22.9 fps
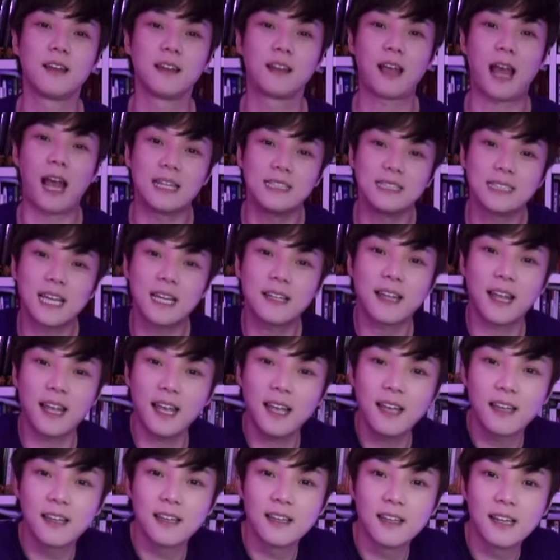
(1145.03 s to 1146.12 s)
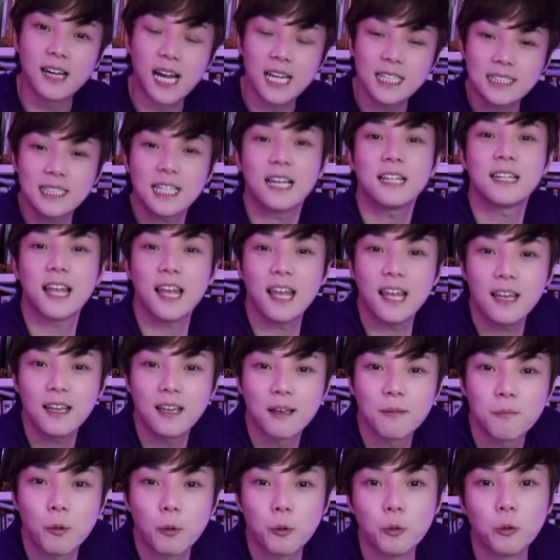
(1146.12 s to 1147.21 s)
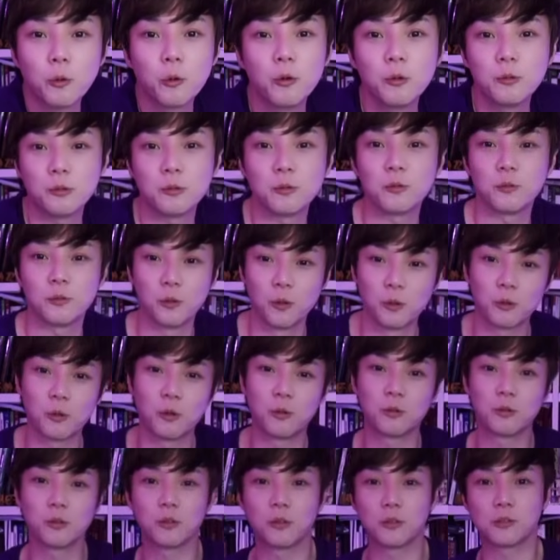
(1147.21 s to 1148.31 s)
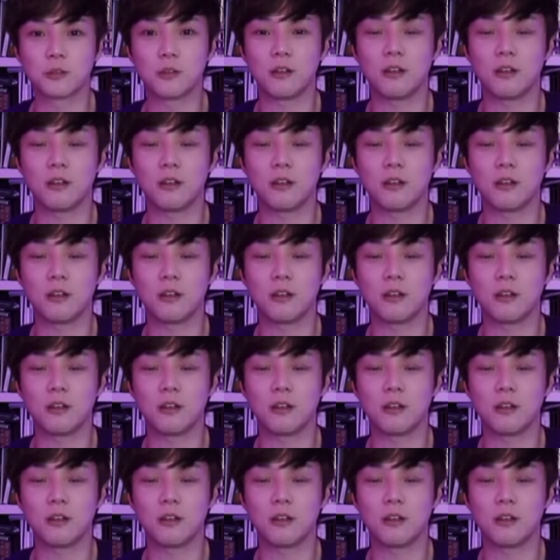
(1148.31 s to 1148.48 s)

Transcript: 한 잔에 한 잔에 뭐 요런 요런 거죠.